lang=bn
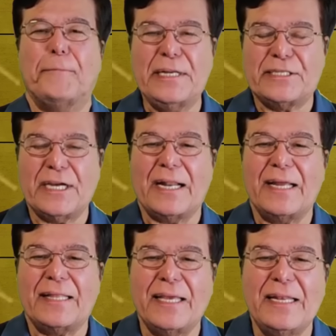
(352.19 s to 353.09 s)

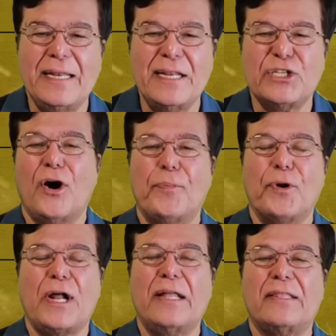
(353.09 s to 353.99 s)
বিচারে তিনি নিজ
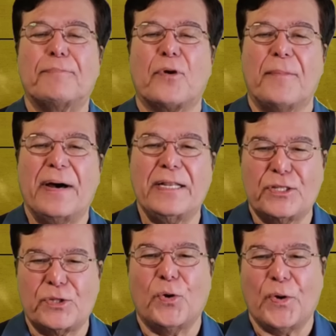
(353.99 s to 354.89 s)
অপরাধ
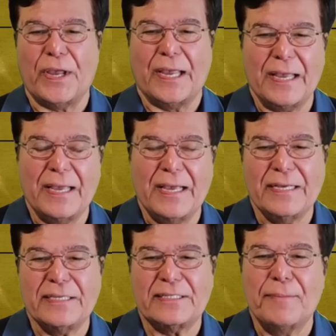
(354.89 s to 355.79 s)
প্রমাণিত হয়ে
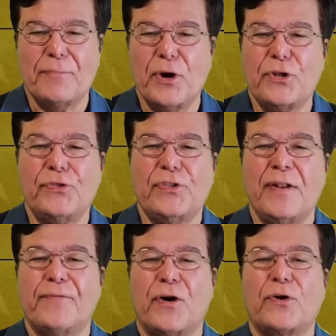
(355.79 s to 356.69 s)
সে
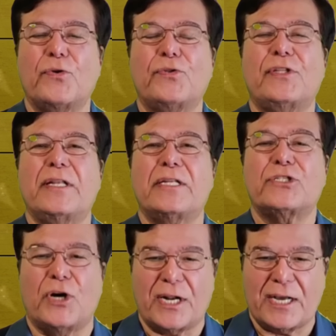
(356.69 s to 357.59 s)
বৈরুদ্দিন ফখরুদ্দিনের
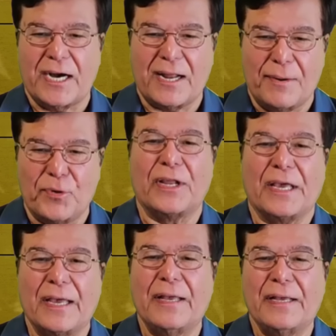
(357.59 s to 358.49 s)
সরকার
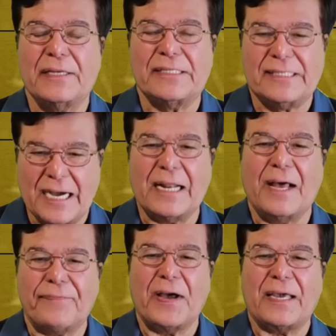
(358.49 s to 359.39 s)
আমলে
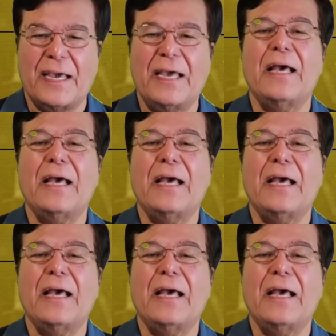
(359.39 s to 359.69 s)
যারা তাকে